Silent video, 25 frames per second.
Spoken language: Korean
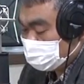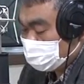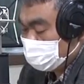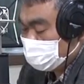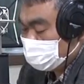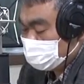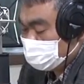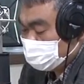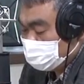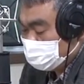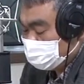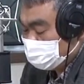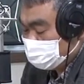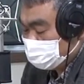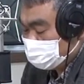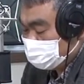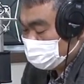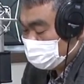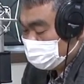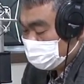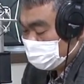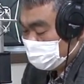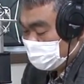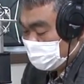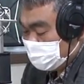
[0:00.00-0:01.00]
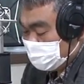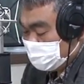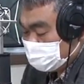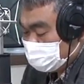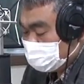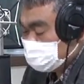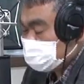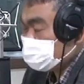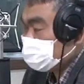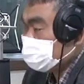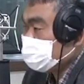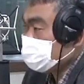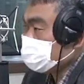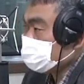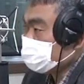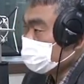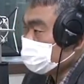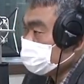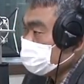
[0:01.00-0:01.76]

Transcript: 예, 음모론도 사실 이